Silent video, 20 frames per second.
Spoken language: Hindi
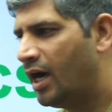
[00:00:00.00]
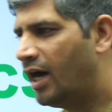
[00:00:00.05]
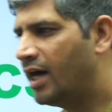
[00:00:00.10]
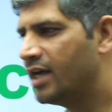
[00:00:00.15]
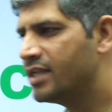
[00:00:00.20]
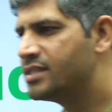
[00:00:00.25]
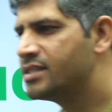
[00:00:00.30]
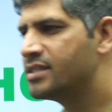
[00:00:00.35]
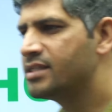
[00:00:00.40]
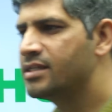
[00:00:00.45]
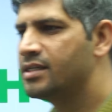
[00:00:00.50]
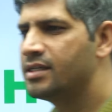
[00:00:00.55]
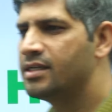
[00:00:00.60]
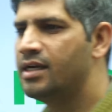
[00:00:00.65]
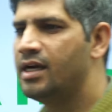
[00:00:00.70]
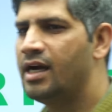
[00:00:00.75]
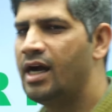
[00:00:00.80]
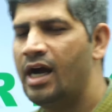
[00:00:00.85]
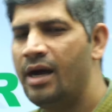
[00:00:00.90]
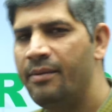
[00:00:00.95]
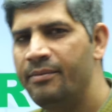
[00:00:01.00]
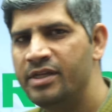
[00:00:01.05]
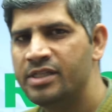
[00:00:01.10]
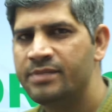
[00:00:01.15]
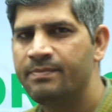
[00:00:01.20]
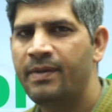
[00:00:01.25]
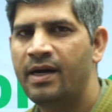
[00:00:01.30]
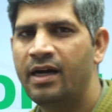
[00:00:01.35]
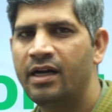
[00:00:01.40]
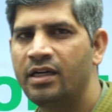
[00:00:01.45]
आज हम इस
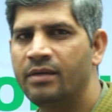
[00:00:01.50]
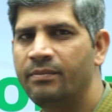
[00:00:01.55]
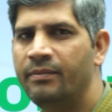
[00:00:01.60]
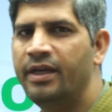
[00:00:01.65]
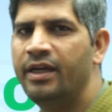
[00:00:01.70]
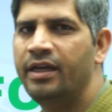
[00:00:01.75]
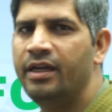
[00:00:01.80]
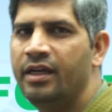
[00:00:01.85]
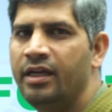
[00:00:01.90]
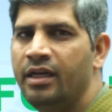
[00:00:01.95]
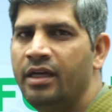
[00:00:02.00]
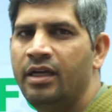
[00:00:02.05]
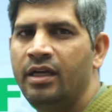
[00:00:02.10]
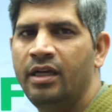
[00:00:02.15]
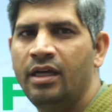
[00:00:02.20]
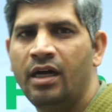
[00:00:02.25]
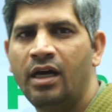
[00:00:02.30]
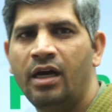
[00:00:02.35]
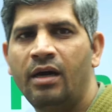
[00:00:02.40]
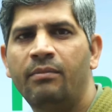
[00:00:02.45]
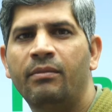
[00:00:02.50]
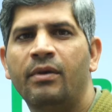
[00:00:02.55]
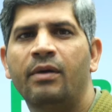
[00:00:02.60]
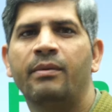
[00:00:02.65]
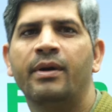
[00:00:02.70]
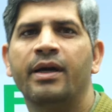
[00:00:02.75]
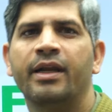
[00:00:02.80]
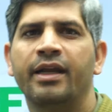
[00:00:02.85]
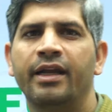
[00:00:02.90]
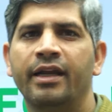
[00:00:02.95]
पार्ट में हम
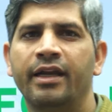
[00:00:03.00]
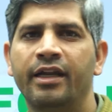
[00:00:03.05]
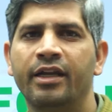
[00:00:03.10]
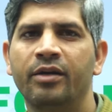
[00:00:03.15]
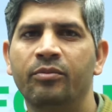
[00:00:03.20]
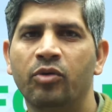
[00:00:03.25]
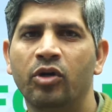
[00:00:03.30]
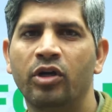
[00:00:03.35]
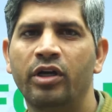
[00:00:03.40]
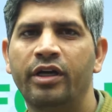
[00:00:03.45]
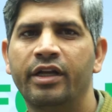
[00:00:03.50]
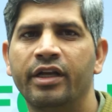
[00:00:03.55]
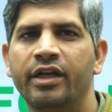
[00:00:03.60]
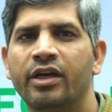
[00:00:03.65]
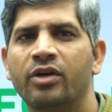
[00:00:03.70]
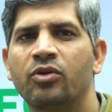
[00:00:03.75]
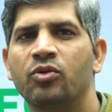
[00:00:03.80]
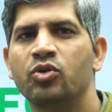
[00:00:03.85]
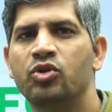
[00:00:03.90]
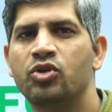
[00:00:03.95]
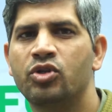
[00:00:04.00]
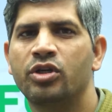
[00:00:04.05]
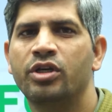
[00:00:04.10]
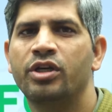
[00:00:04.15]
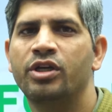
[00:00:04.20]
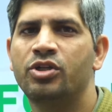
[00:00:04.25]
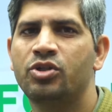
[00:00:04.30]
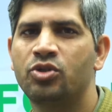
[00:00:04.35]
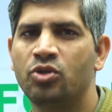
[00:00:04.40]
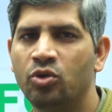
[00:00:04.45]
हमारी इंडियन पॉलिटी के कुछ
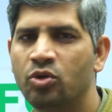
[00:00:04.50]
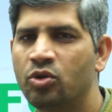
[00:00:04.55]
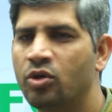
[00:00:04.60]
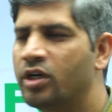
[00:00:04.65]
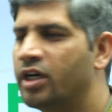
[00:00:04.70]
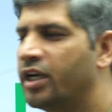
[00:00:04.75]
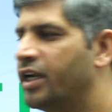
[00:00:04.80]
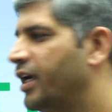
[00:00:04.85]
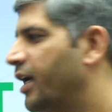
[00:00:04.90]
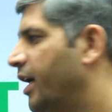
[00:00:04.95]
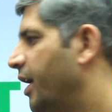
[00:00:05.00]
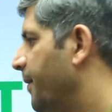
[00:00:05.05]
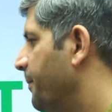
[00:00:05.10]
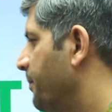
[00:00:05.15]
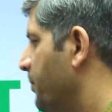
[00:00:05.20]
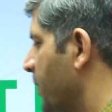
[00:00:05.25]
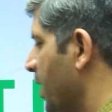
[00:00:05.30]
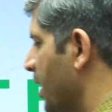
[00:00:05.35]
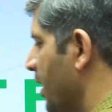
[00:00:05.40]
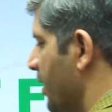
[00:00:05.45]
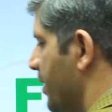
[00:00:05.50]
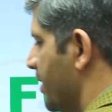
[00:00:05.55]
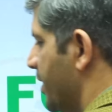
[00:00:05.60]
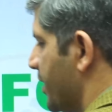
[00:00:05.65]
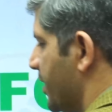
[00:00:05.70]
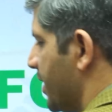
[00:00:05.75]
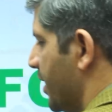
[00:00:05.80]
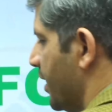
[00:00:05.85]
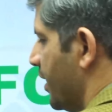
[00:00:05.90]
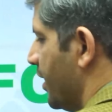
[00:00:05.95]
हिस्सों को करेंगे
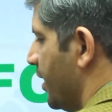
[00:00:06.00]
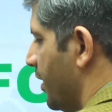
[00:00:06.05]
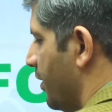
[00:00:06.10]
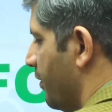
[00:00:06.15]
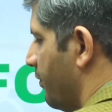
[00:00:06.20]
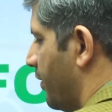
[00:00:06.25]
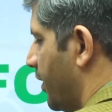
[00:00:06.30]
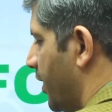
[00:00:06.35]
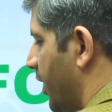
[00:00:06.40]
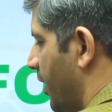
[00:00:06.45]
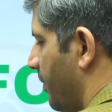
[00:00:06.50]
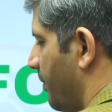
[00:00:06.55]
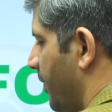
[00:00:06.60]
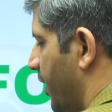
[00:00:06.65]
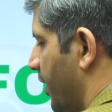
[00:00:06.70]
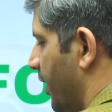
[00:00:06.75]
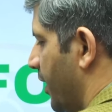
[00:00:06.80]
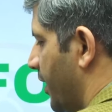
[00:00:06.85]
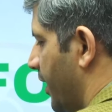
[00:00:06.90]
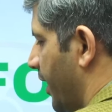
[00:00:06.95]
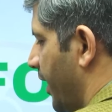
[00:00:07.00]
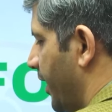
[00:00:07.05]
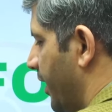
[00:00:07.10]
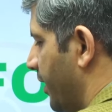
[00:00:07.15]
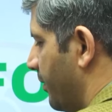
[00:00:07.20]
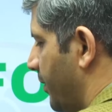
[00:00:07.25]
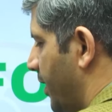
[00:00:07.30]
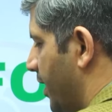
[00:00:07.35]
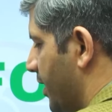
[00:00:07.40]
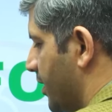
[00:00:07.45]
जैसे फंडामेंटल राइट
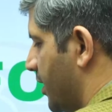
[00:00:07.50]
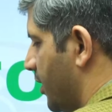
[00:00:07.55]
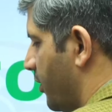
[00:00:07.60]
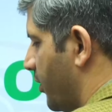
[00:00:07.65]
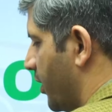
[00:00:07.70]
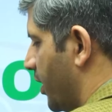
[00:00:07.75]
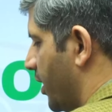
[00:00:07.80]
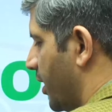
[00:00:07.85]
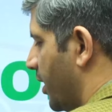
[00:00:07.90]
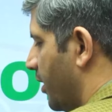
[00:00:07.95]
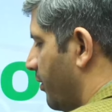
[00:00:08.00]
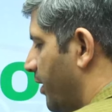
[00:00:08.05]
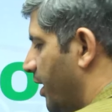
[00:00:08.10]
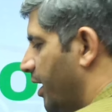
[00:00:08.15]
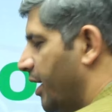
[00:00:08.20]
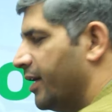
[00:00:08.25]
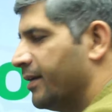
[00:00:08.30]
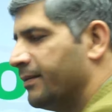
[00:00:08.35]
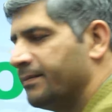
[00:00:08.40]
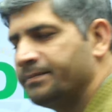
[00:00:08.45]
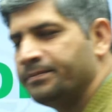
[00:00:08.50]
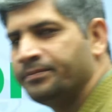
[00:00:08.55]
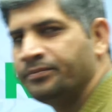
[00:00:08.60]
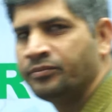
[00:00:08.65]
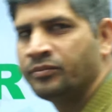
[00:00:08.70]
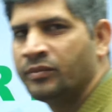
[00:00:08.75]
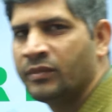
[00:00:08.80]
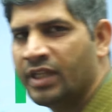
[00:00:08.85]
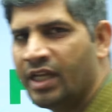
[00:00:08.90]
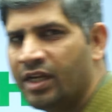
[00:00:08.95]
हम आज कवर करने वाले हैं
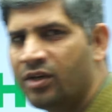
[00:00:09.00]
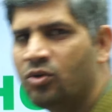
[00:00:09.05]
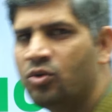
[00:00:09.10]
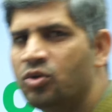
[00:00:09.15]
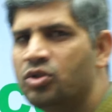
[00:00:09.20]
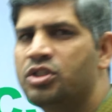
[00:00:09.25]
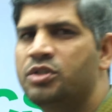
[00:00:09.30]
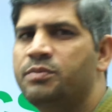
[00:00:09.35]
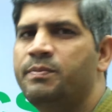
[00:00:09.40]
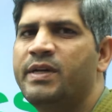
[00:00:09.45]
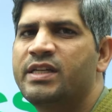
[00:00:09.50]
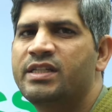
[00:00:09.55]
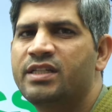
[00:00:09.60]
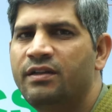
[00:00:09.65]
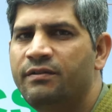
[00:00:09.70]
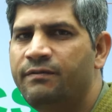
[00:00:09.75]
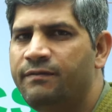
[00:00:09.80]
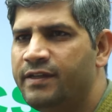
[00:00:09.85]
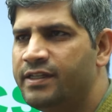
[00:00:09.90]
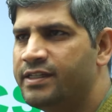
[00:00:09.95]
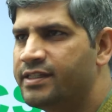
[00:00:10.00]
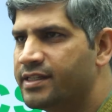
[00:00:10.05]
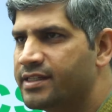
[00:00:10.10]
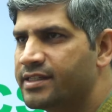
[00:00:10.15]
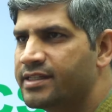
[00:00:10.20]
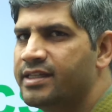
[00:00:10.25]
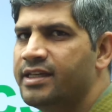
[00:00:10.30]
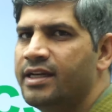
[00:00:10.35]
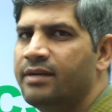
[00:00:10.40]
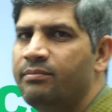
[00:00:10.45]
देन कुछ स्पेशल
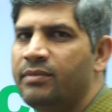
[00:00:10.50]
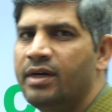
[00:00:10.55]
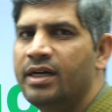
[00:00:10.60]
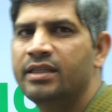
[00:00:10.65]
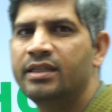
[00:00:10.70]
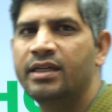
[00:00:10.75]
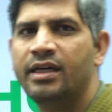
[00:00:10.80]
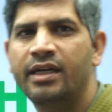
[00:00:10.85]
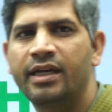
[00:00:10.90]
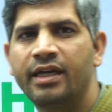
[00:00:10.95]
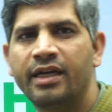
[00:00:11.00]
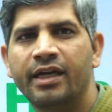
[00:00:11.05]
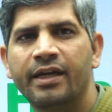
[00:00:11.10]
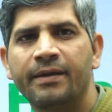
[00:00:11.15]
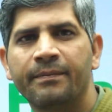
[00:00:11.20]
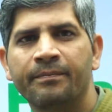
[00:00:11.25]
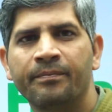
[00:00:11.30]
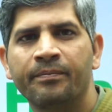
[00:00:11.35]
फीचर्स की हम बात करेंगे